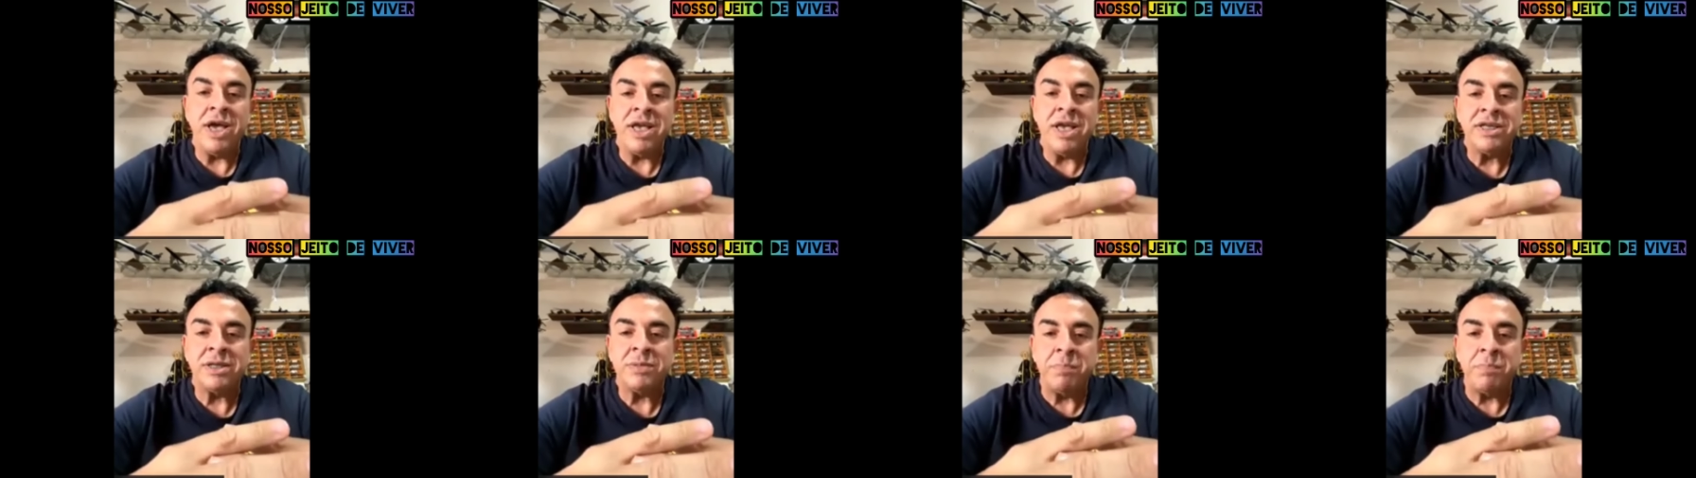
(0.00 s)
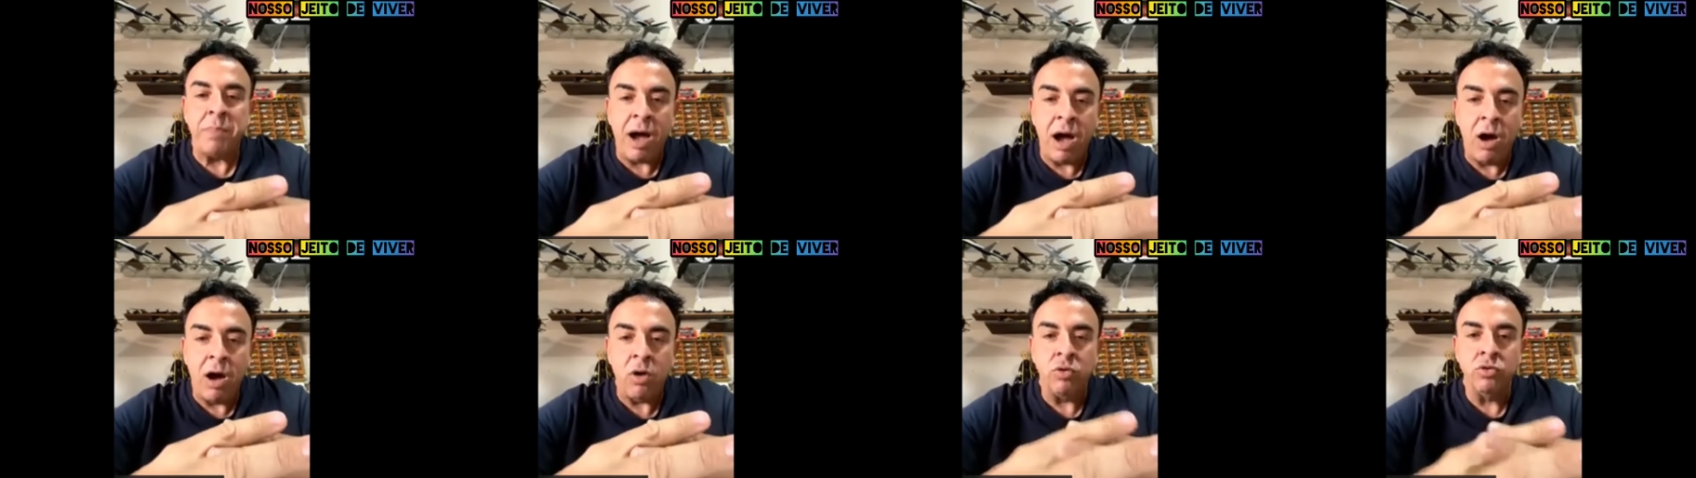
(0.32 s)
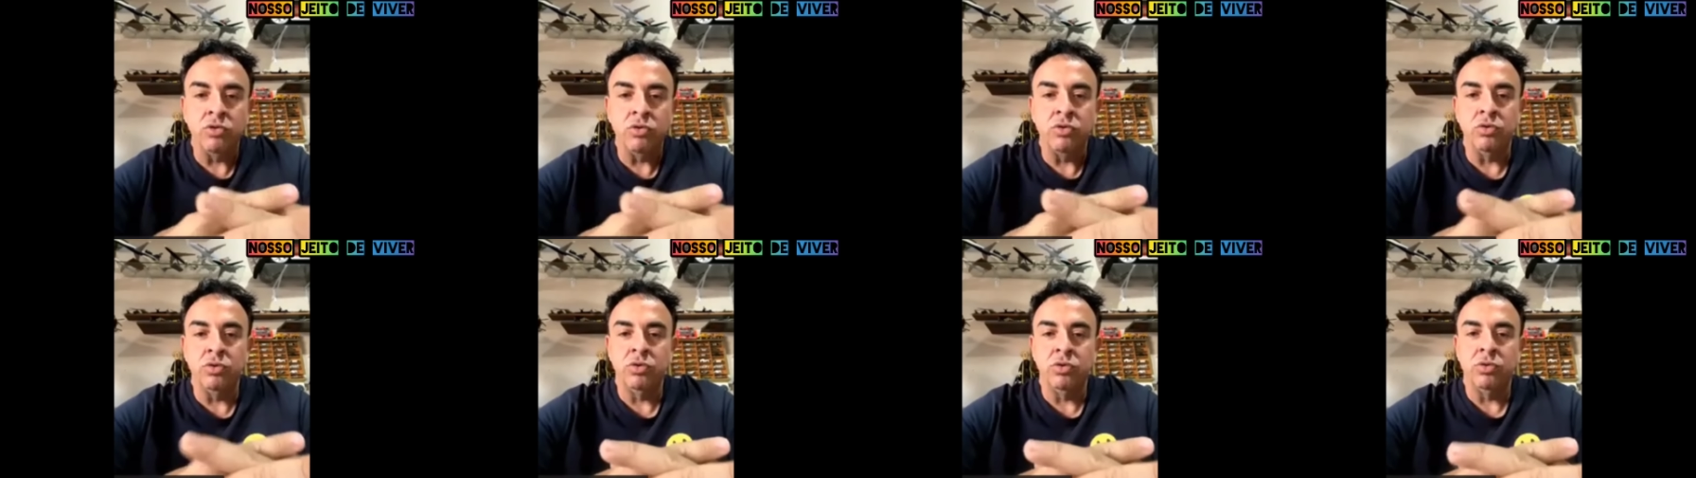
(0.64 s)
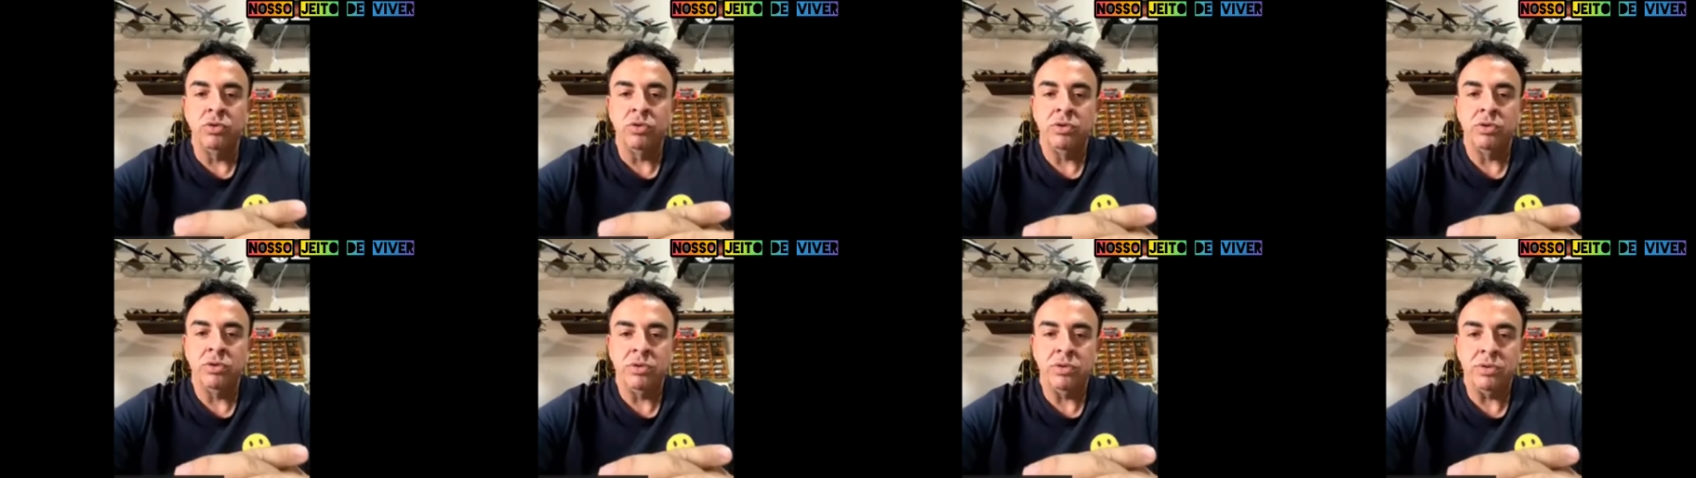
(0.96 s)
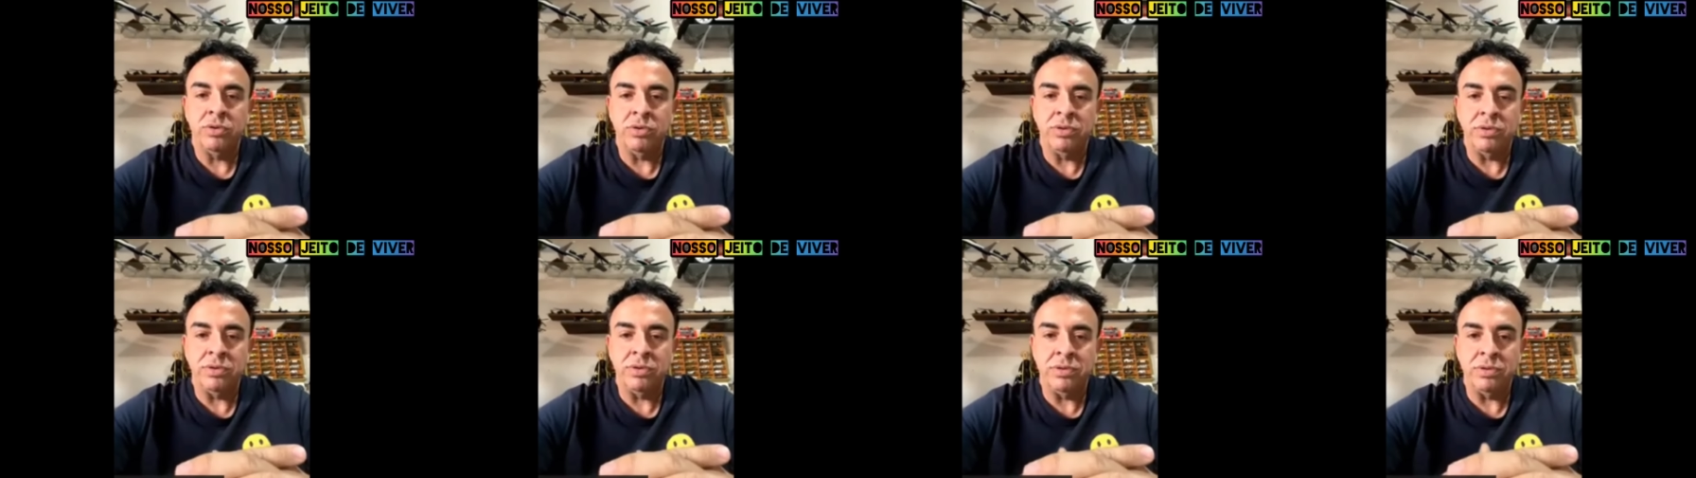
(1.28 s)
respaldo
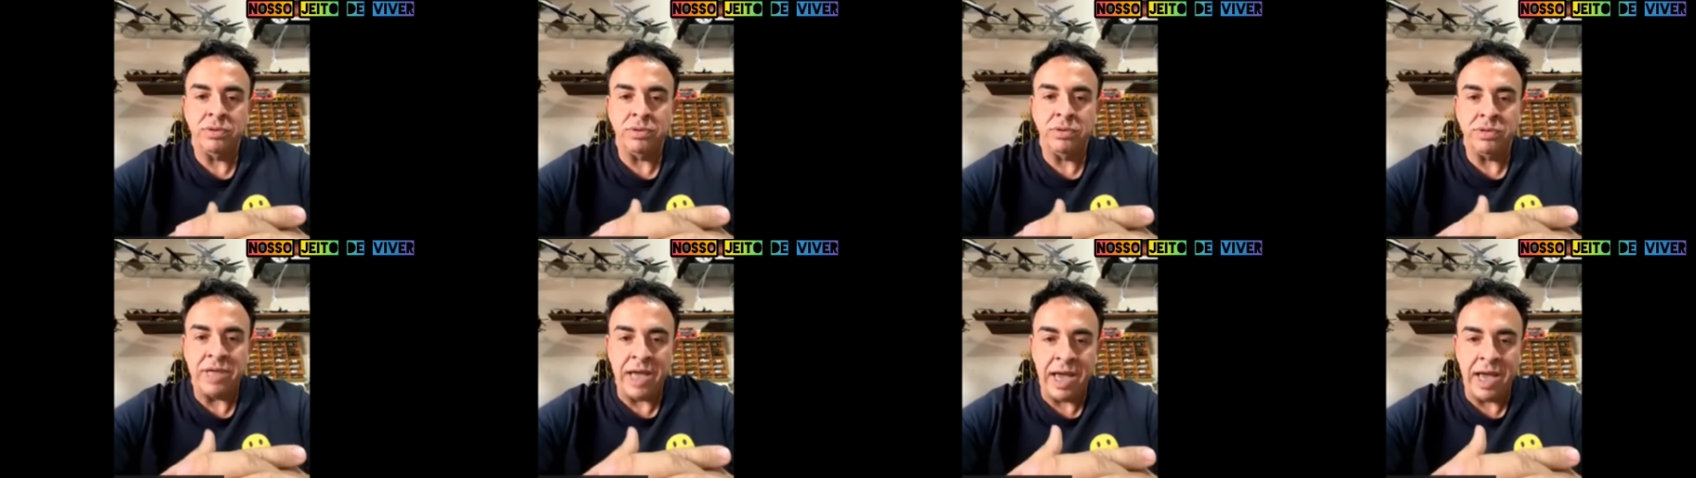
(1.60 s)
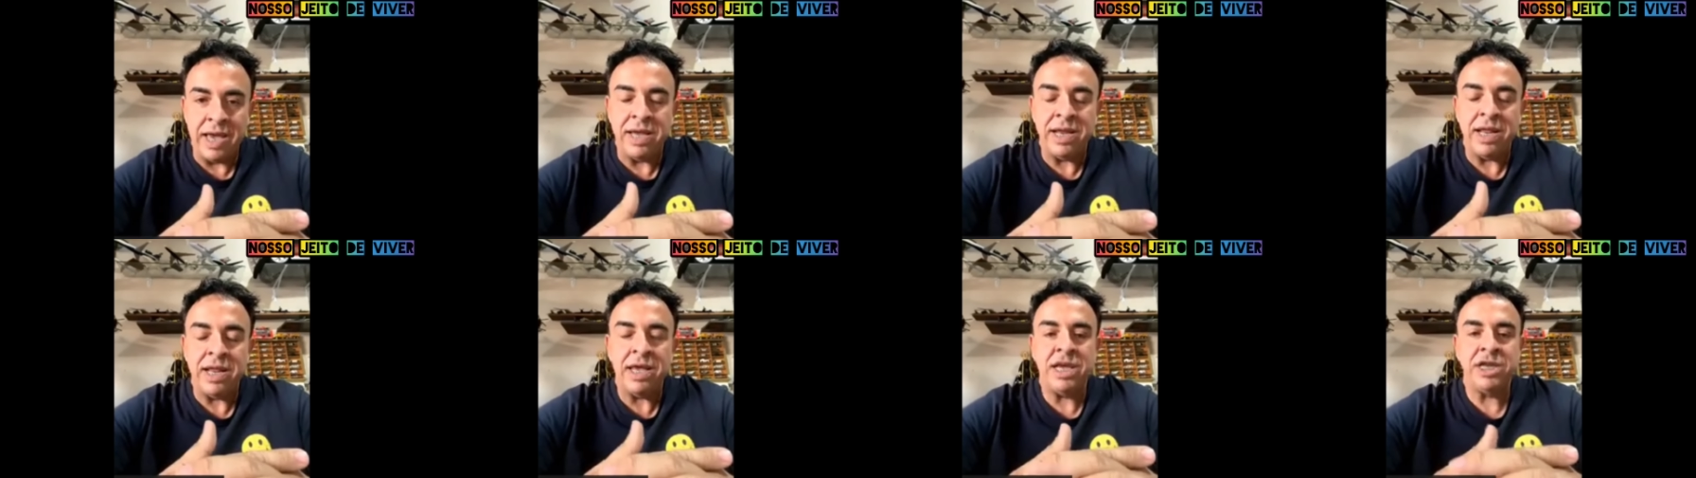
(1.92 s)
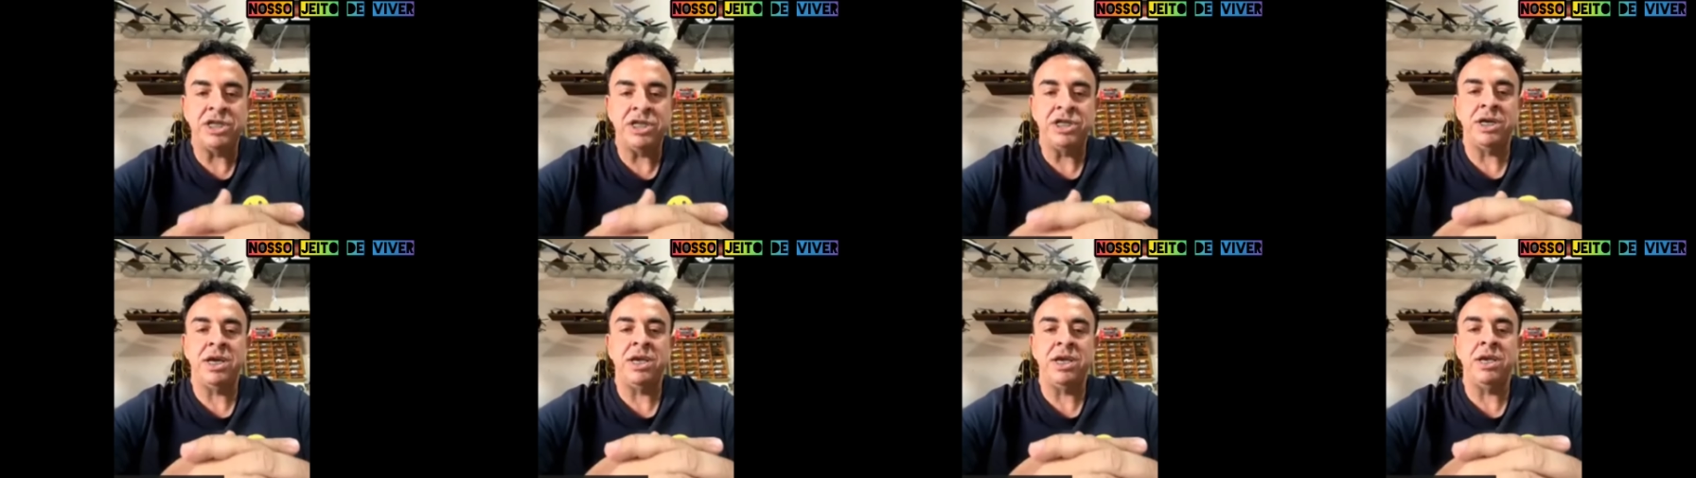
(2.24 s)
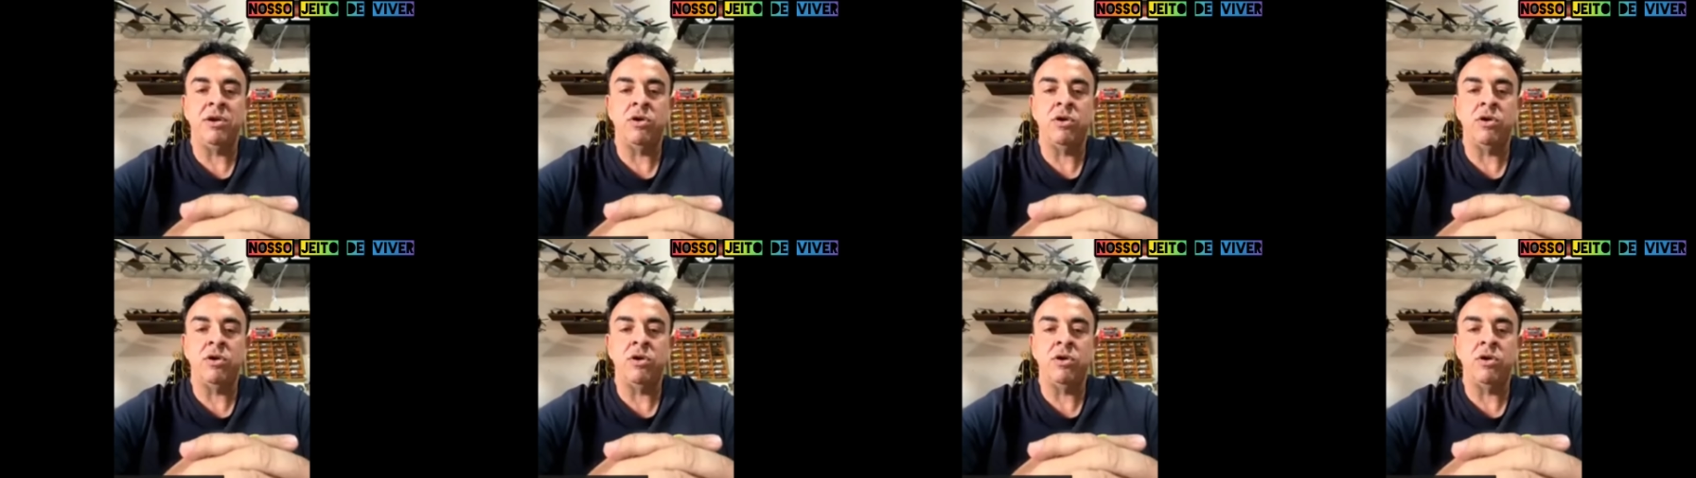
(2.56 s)
da igreja.